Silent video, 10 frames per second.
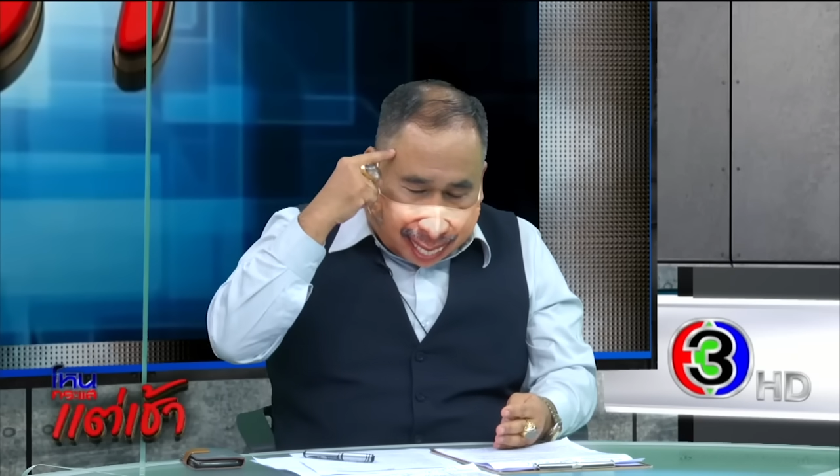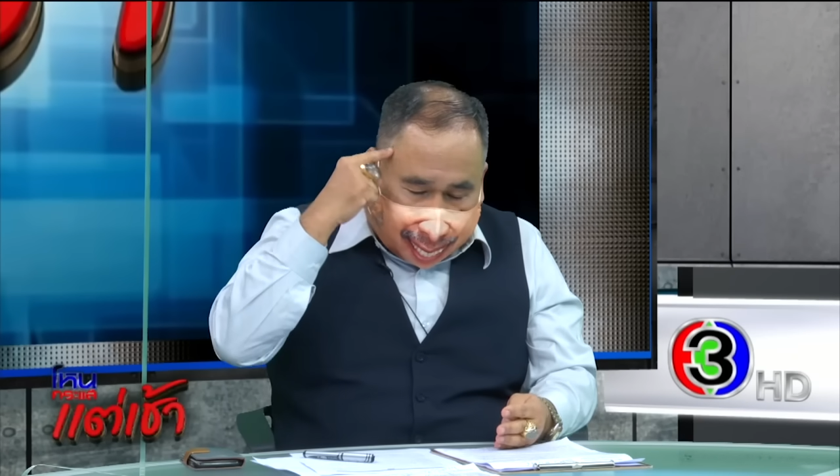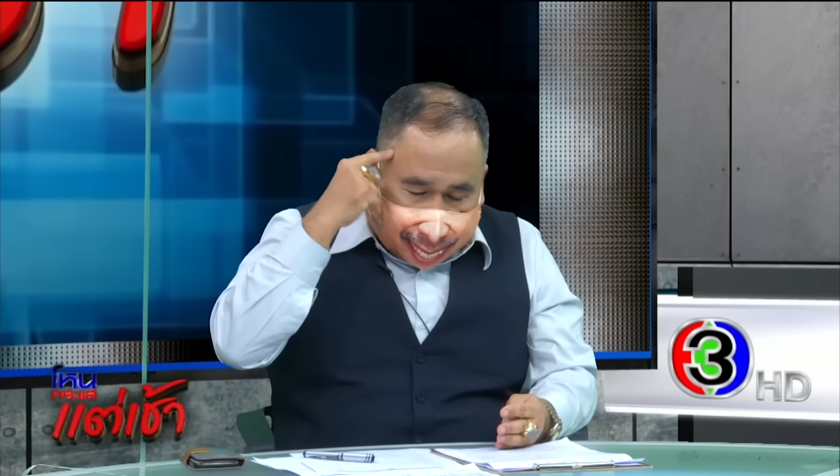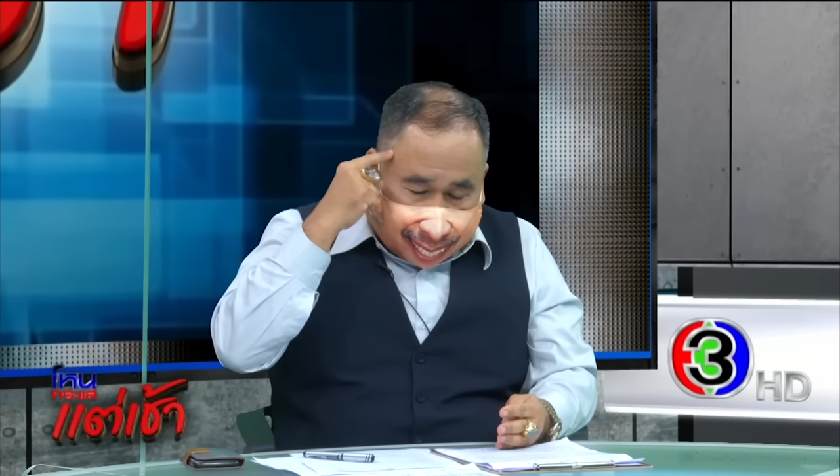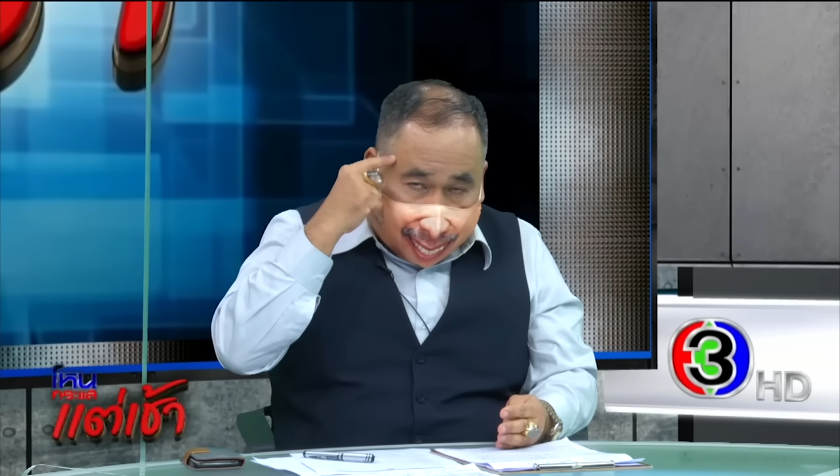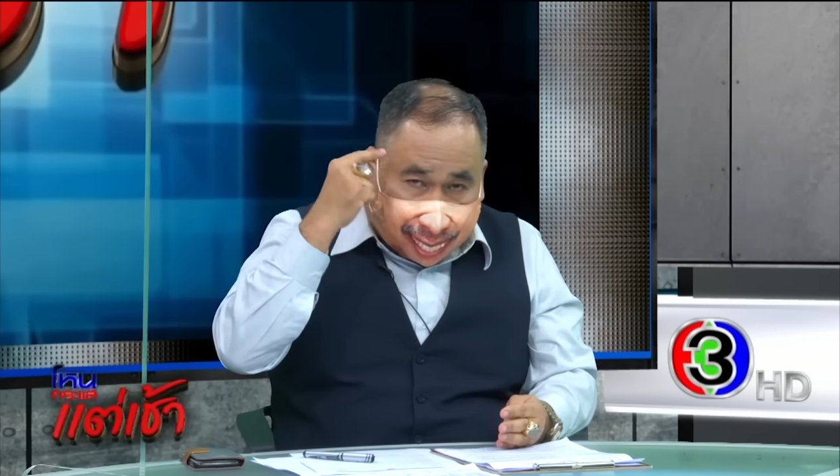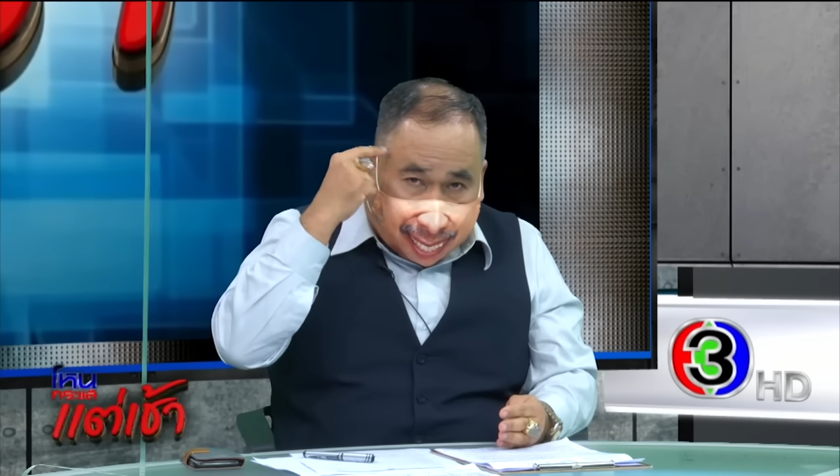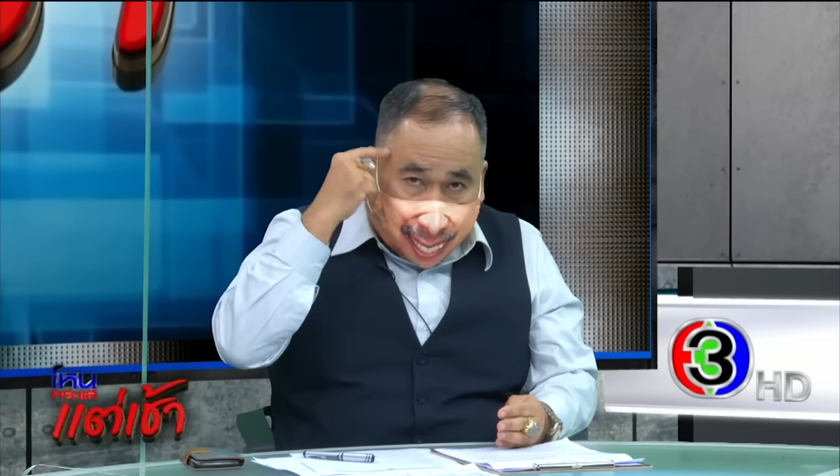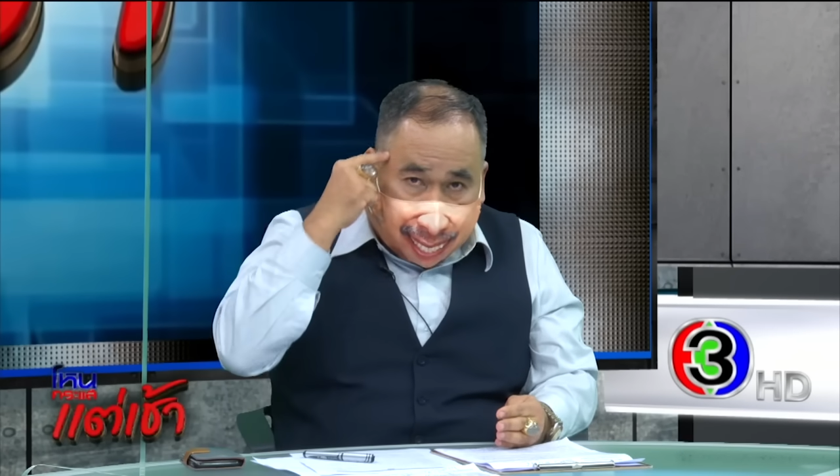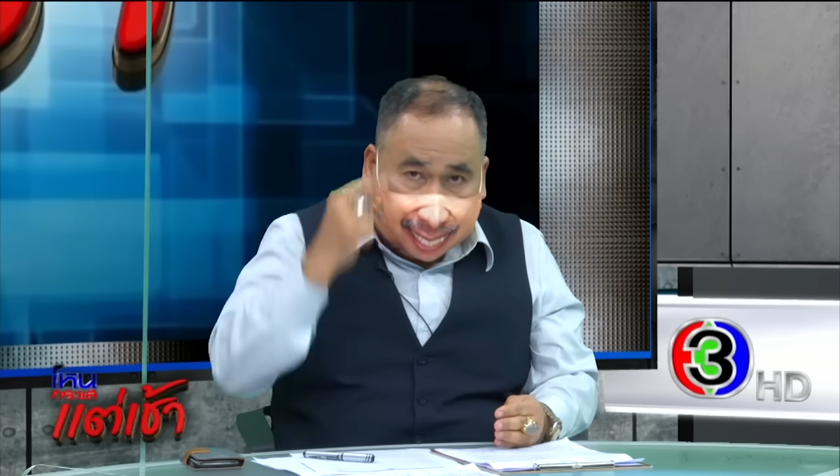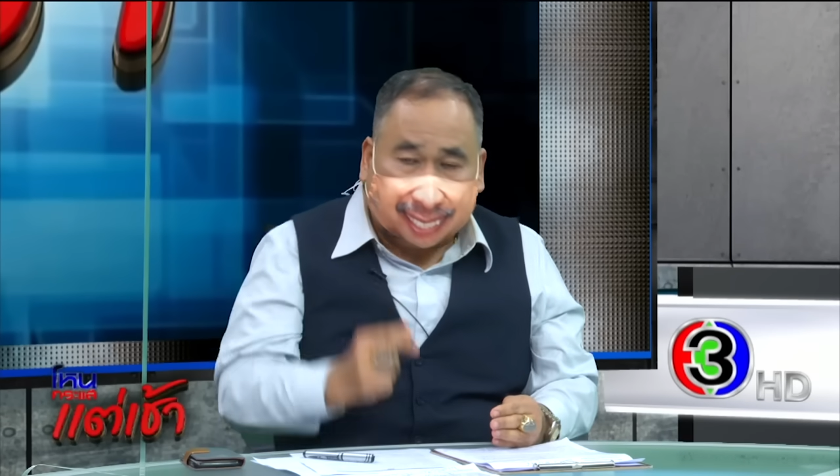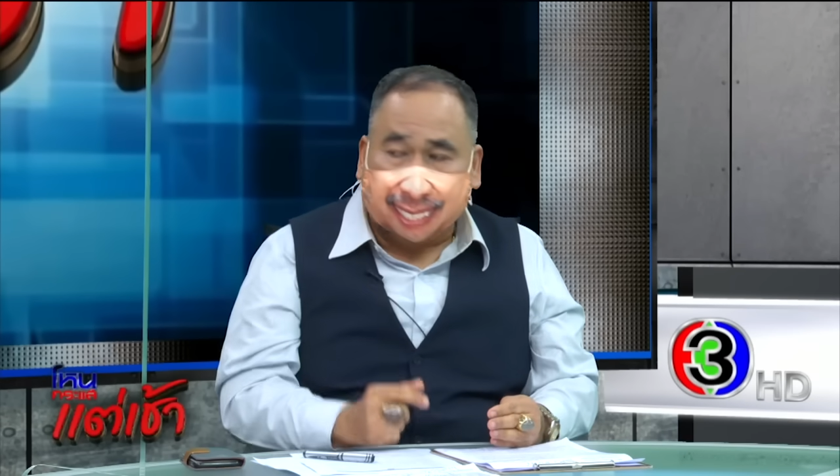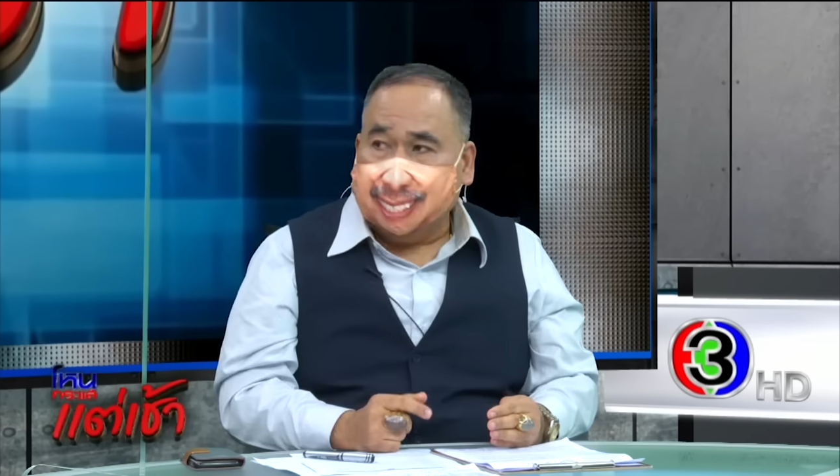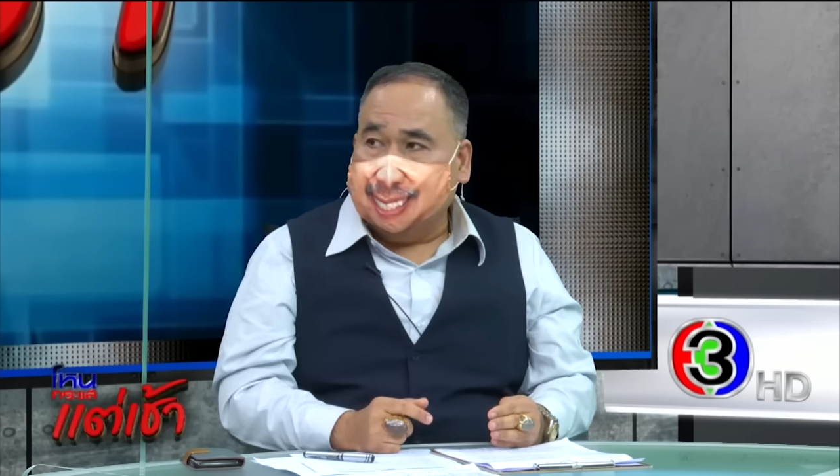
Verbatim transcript: จารณญาณมีดุลพินิษ